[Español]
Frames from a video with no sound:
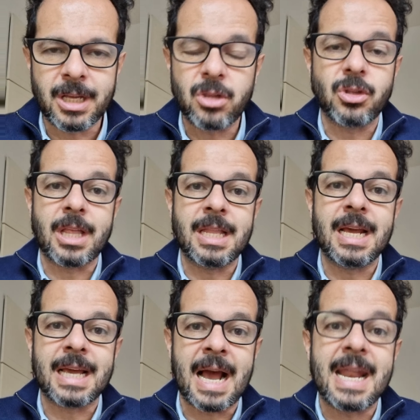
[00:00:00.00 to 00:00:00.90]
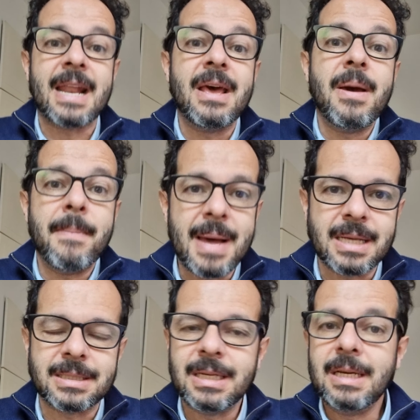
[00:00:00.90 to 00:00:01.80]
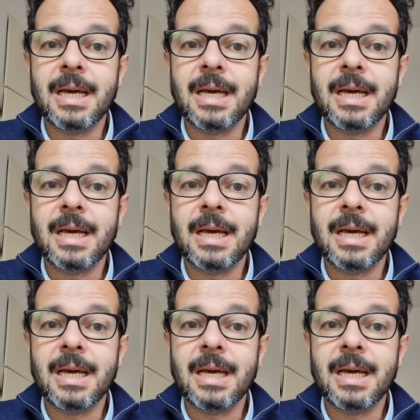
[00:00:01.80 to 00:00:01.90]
De hecho, tendrían que ganar más.